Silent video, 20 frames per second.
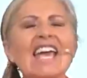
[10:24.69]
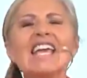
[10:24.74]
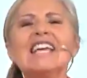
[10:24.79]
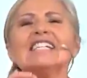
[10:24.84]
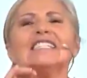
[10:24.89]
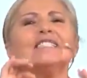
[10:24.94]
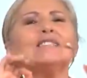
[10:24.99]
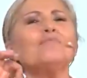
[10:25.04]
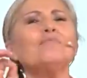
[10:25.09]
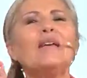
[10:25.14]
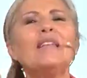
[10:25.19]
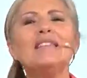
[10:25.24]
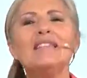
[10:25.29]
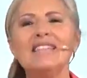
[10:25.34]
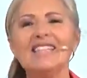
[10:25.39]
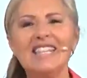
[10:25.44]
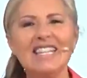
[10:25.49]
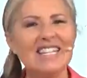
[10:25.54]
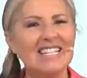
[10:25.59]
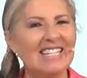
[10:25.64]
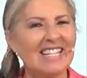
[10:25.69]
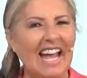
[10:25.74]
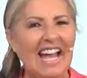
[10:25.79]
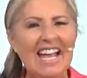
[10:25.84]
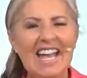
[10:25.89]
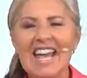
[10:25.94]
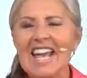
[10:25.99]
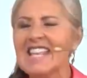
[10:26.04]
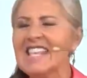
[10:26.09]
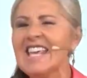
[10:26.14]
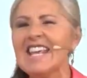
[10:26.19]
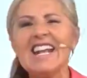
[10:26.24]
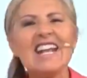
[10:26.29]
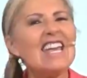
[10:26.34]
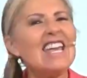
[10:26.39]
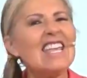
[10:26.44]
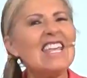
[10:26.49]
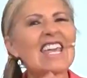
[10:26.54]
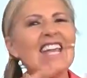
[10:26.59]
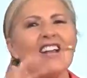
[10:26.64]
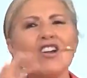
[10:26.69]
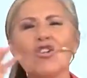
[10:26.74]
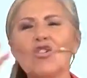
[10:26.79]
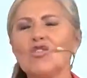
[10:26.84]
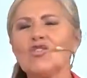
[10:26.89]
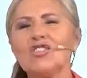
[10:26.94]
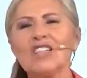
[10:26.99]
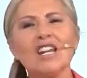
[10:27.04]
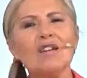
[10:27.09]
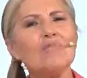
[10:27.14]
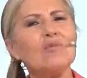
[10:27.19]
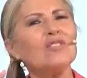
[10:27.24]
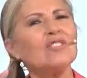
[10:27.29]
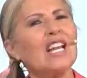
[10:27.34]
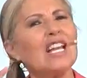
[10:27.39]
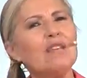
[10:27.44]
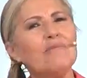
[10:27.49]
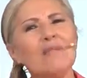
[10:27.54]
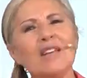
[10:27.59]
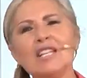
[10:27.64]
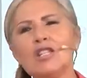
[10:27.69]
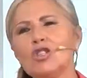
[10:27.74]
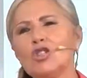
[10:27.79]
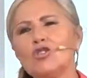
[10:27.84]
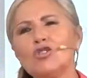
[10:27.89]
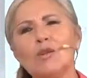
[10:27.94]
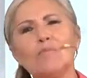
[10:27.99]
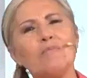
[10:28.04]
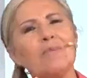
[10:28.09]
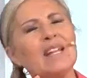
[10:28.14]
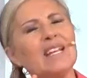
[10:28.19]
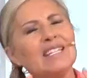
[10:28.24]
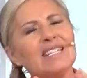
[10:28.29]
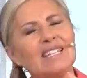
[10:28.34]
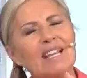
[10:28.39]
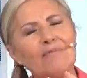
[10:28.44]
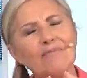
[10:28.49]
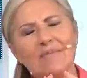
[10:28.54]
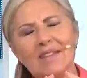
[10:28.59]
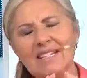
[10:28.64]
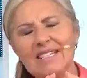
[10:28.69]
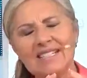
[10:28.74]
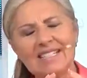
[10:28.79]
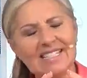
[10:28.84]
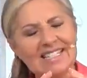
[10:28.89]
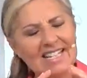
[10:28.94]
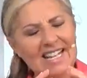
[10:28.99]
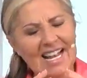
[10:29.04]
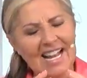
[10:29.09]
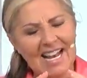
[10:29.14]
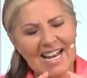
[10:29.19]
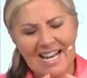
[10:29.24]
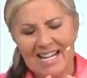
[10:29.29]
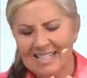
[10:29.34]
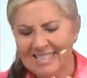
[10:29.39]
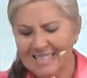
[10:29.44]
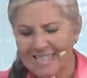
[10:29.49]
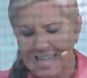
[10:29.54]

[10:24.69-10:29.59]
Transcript: es bendita y en ella encontramos alimentos y plantas medicinales